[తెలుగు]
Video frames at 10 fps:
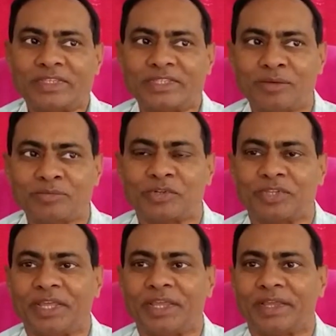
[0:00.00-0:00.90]
ఈ
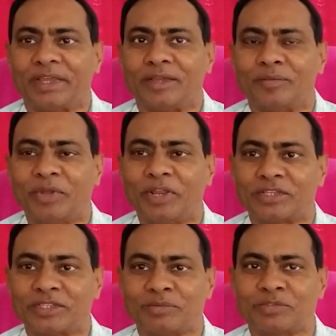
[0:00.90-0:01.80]
సంస్కృతి మన
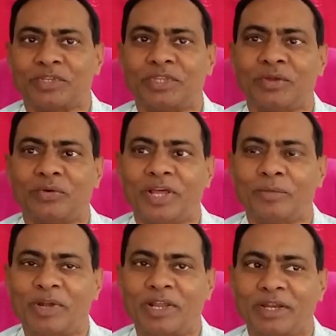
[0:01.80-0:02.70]
యొక్క సంస్కృతిని కూడా
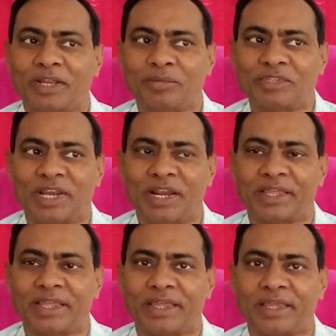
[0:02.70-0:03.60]
పిల్లలకి
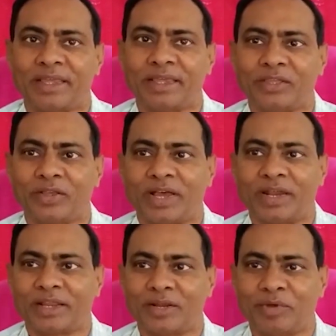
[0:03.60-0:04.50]
నేర్పించడానికి ఈ
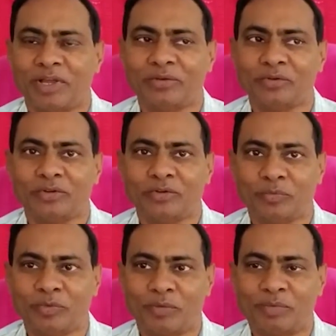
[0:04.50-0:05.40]
కార్యక్రమాలు
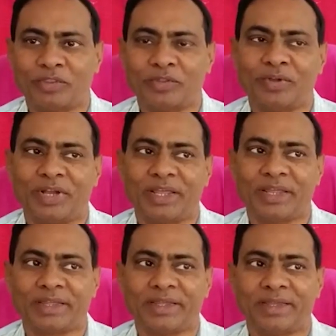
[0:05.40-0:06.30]
ఉపయోగపడుతూ ఉంటాయి
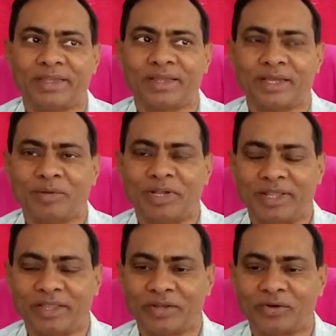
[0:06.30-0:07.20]
కాబట్టి
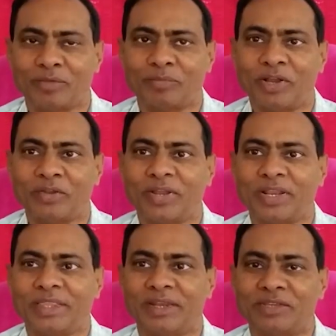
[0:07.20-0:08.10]
అందరూ కూడా
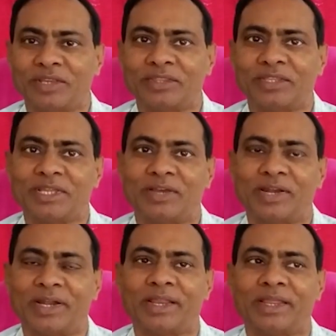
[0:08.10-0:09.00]
పాల్గొని దీన్ని విజయవంతం
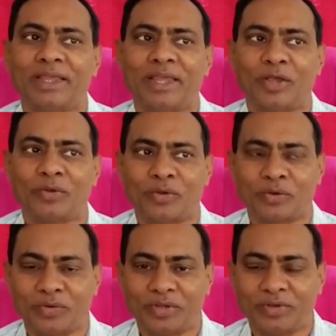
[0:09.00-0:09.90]
చేయాలని
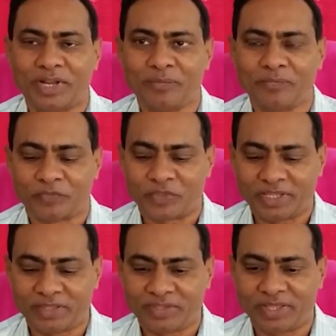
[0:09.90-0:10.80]
కోరుకుంటూ ఉన్నాం
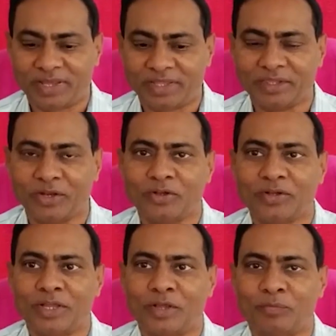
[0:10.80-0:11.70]
అదేవిధంగా ఇందులో
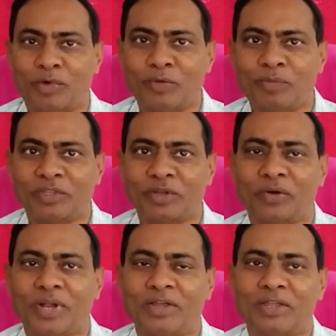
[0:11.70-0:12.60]
బహుమతులు
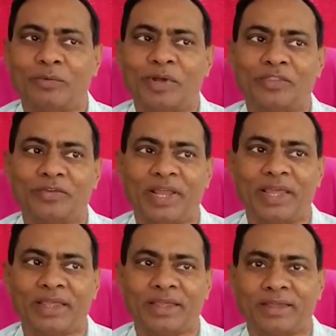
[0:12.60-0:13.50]
కూడా ఇవ్వబడుతున్నాయి